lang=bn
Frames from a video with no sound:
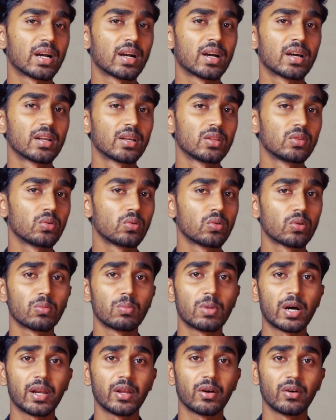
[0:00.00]
রাখার কিন্তু কোনো
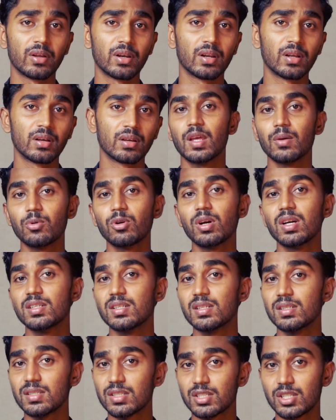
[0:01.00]
মানে হয় না এবং এই
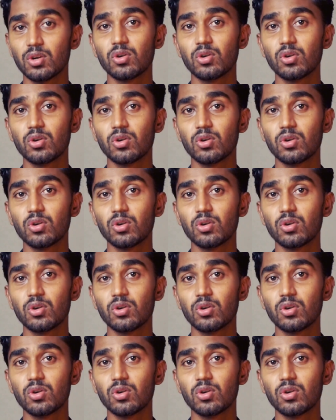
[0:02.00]
সিরিজে